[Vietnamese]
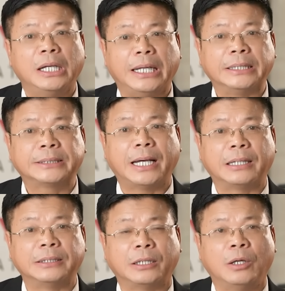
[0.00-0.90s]
lại
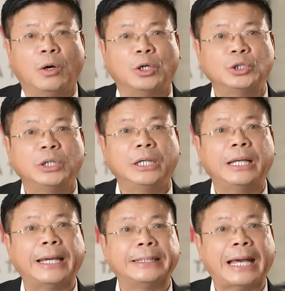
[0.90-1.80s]
sợ rằng lộ cho nên
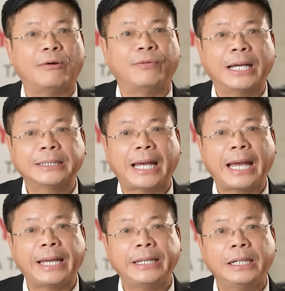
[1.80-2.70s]
lại nạo phá
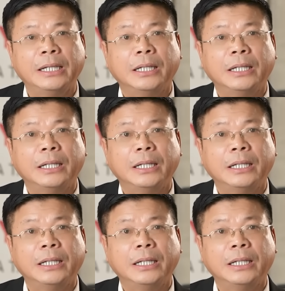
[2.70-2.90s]
thai.